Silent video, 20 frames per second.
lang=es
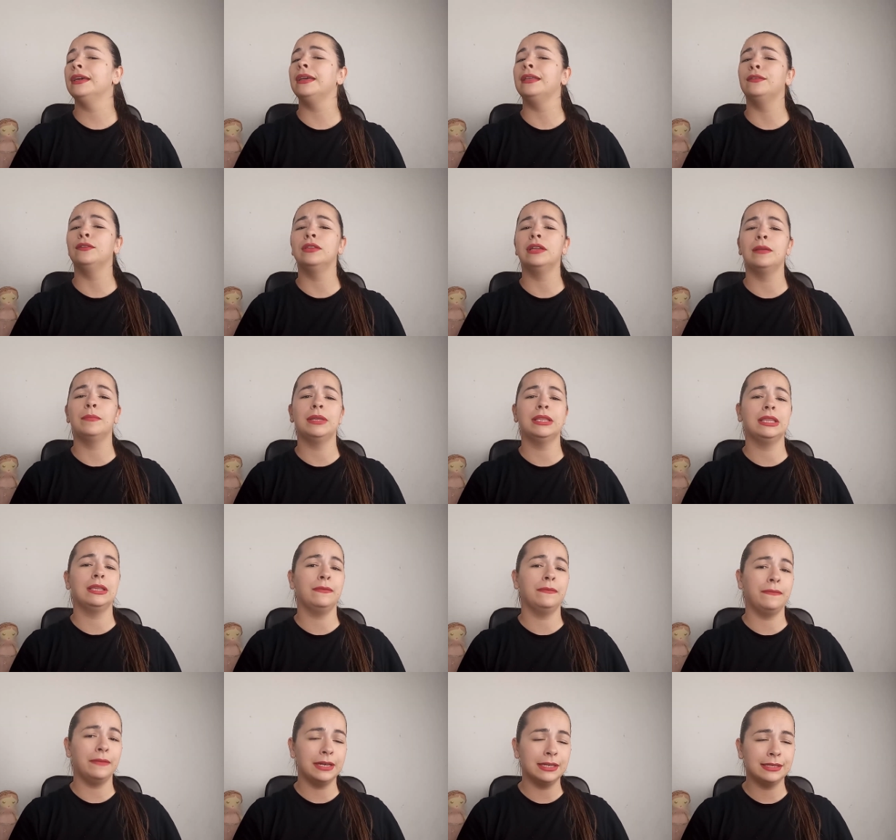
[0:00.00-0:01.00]
Es
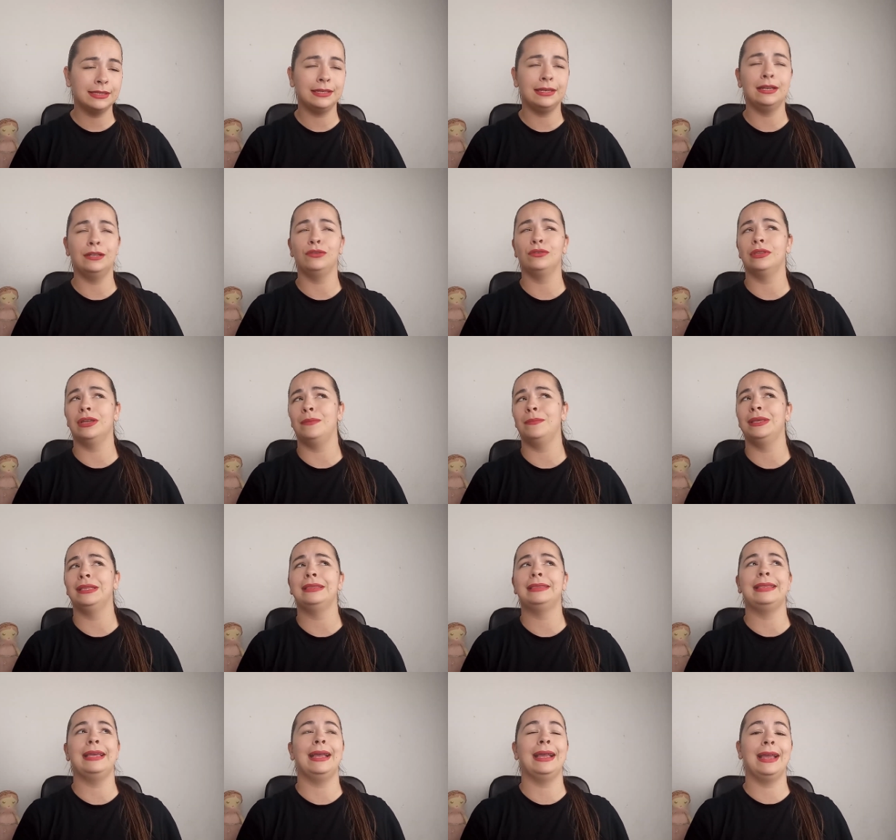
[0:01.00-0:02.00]
totalmente fácil,
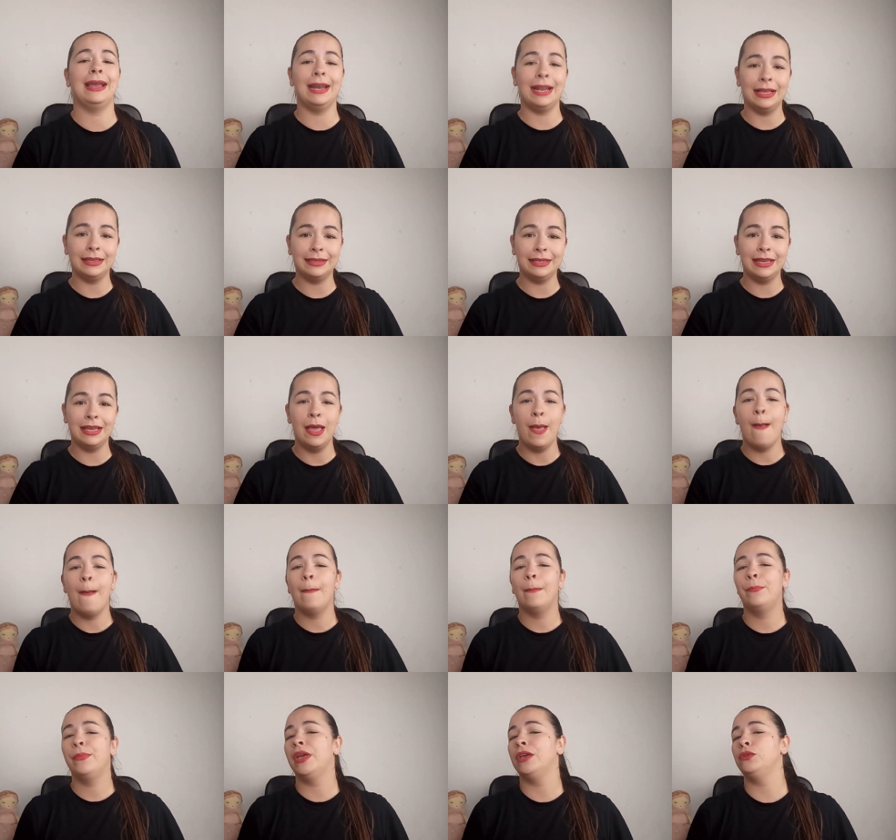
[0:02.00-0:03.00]
totalmente gratis,
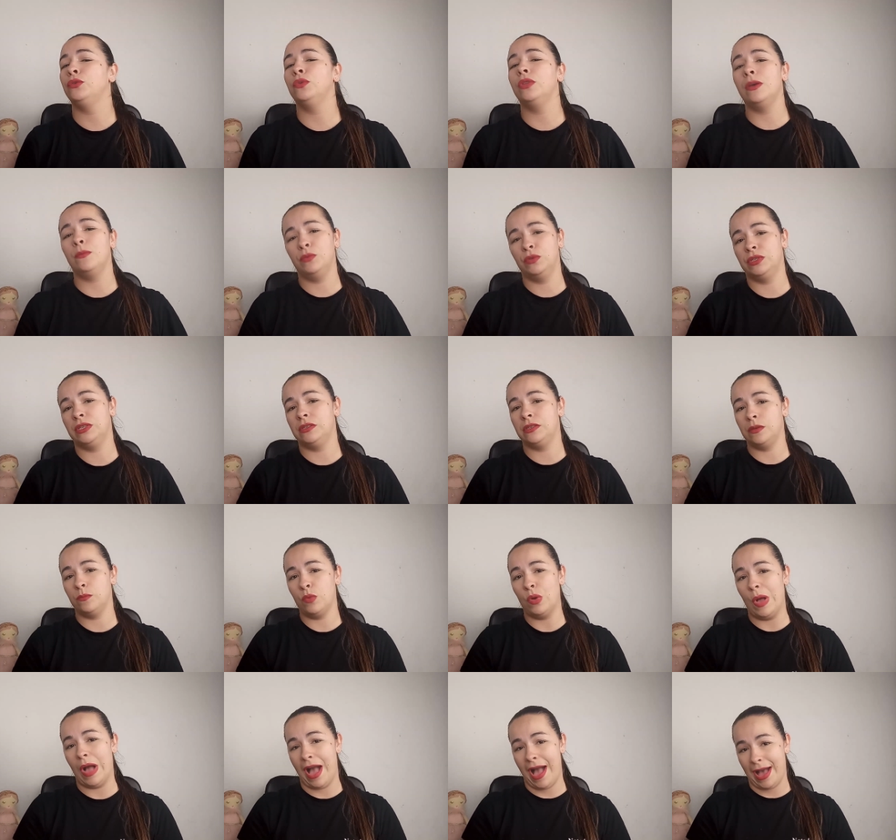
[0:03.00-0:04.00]
me ayudas
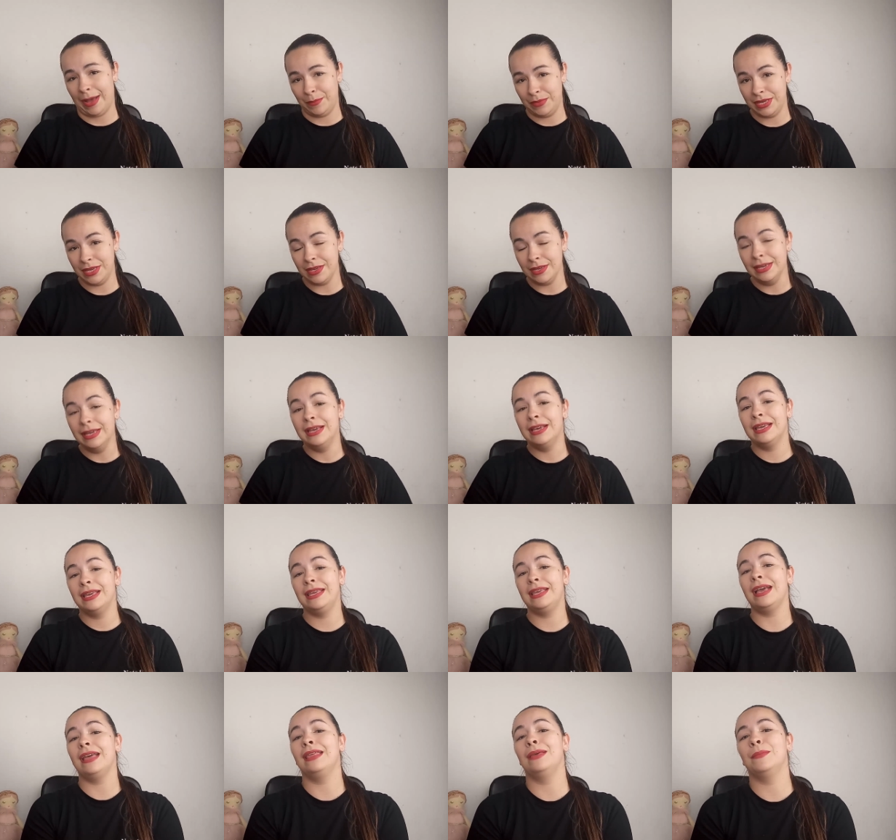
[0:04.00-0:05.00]
muchísimo a mí
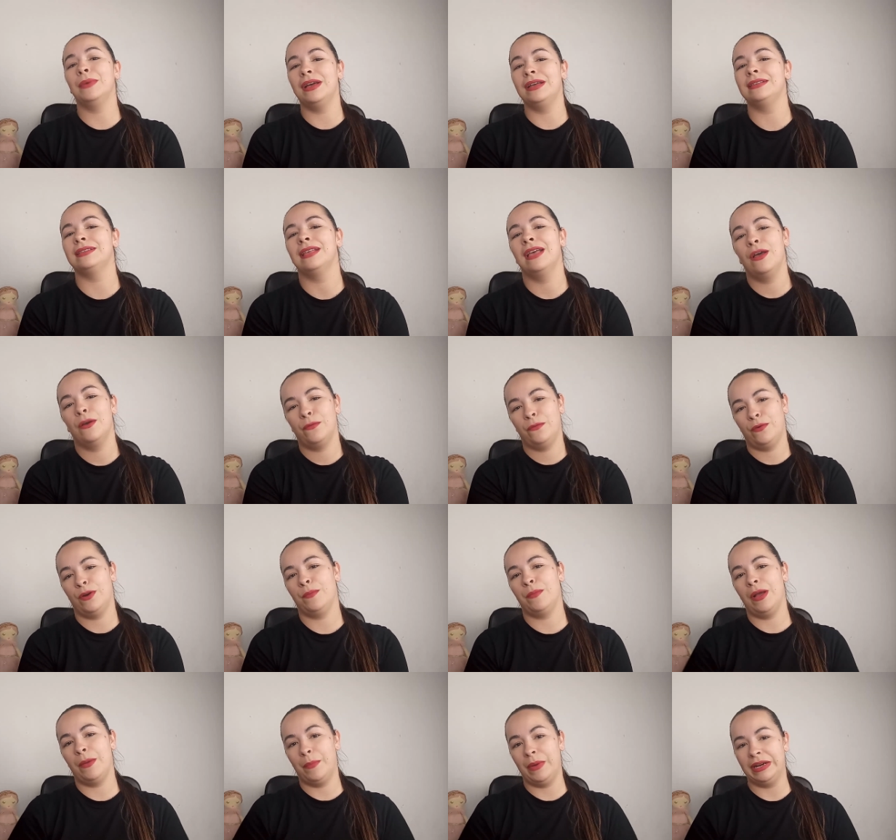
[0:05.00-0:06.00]
y además
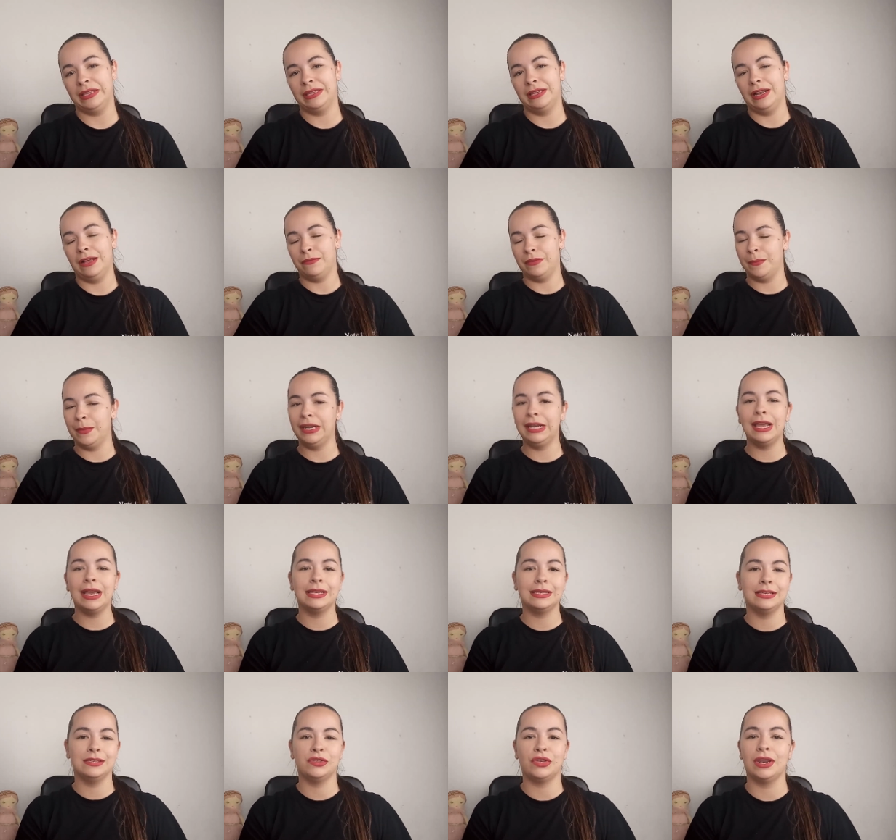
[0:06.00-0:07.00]
formas parte de la familia
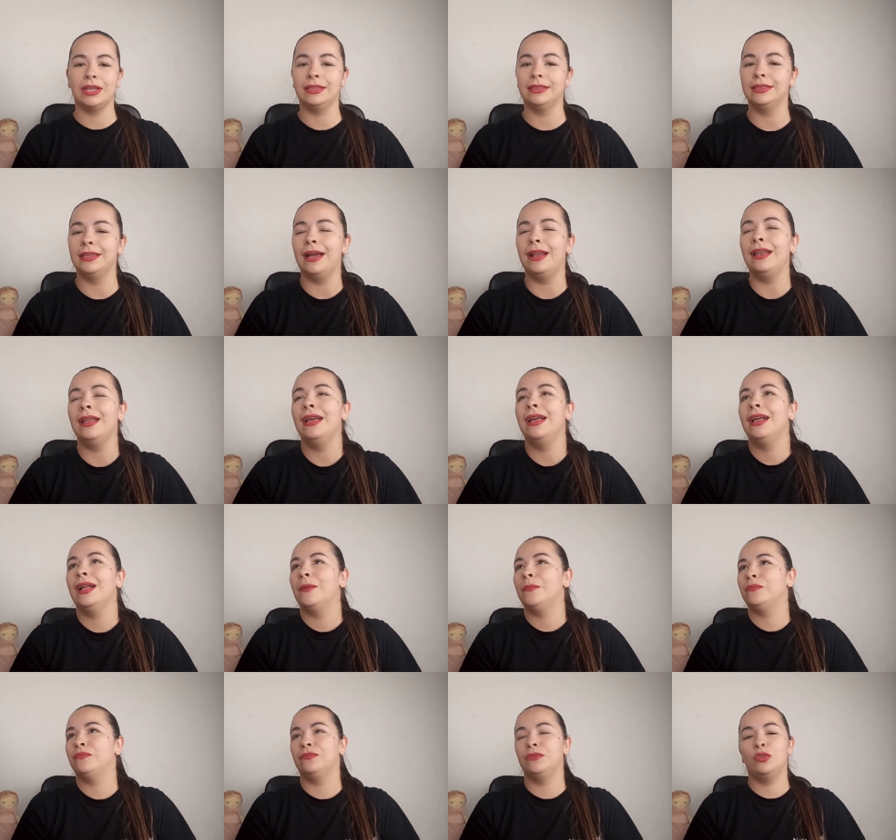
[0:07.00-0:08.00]
de Esencia Oriental.
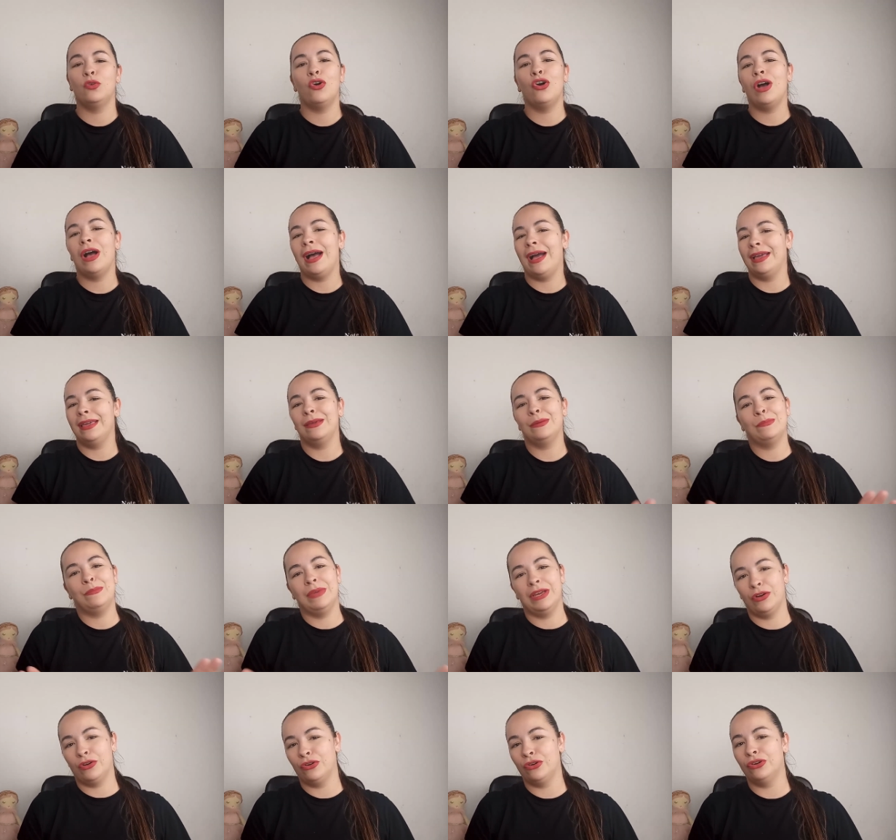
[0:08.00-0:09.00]
No hay
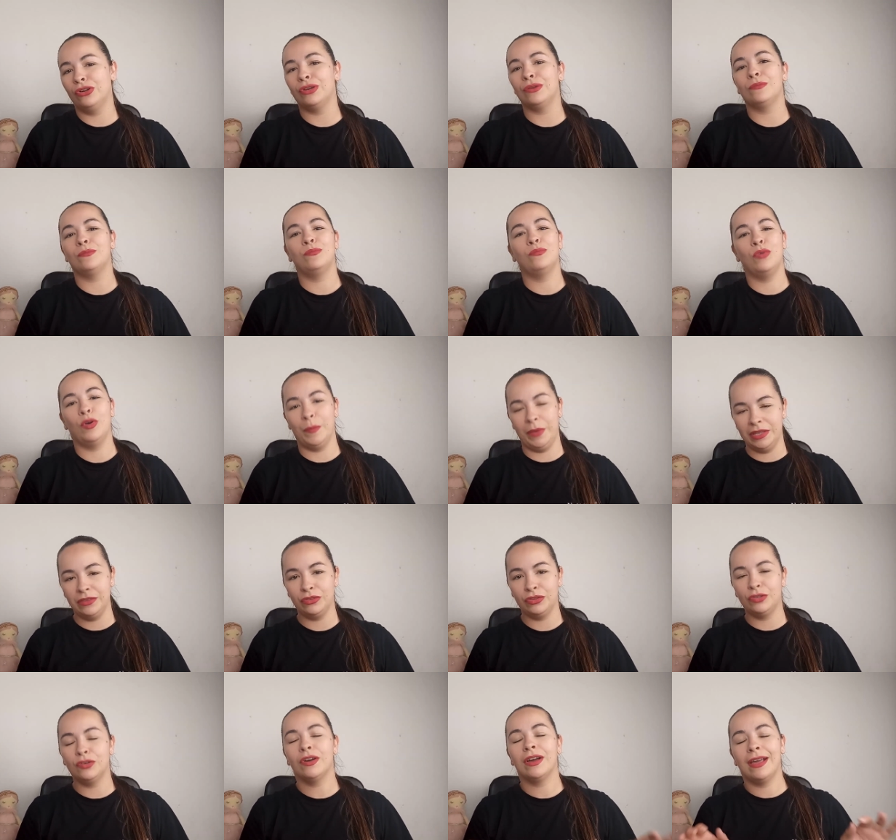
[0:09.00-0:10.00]
mejor
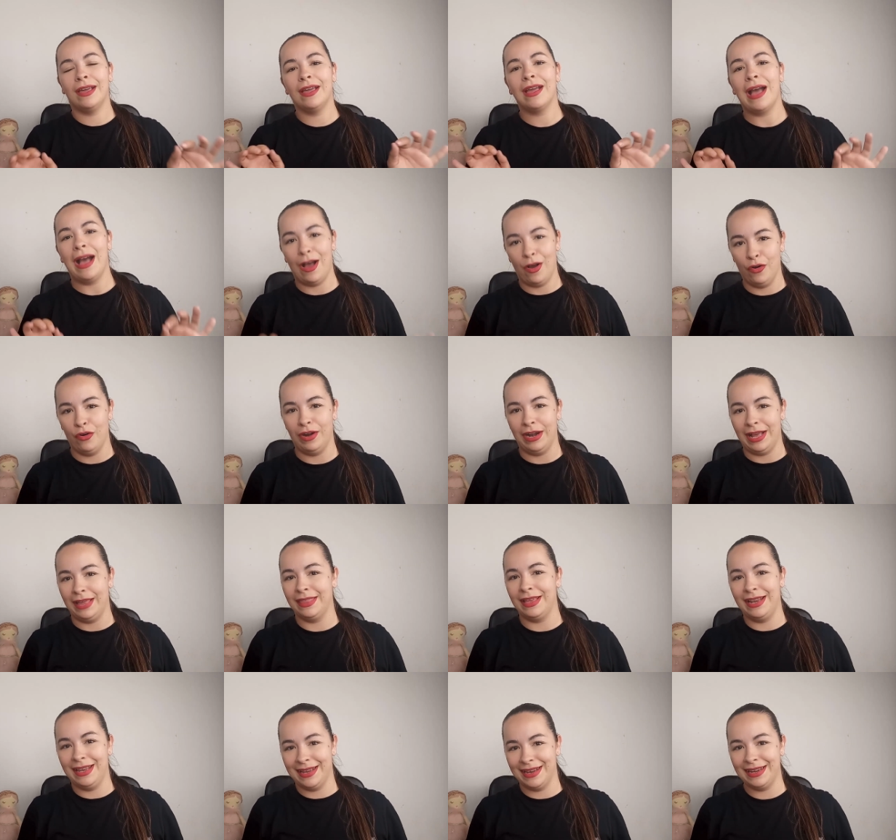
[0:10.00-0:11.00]
momento que ahora,
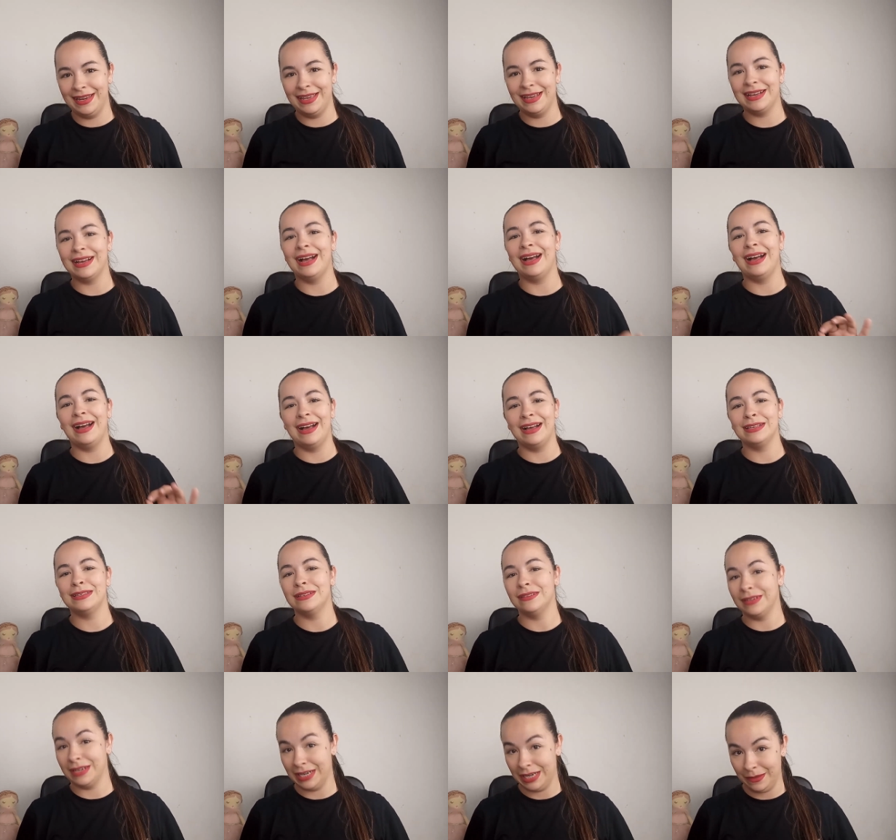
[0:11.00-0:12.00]
dale clic a
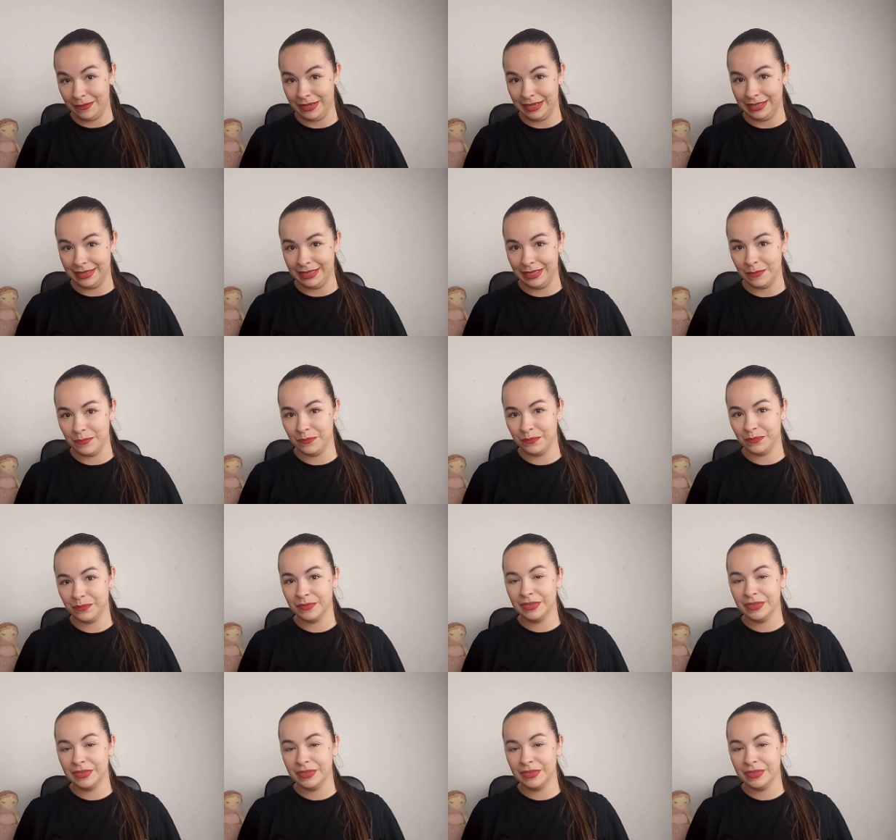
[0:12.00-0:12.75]
suscribirte.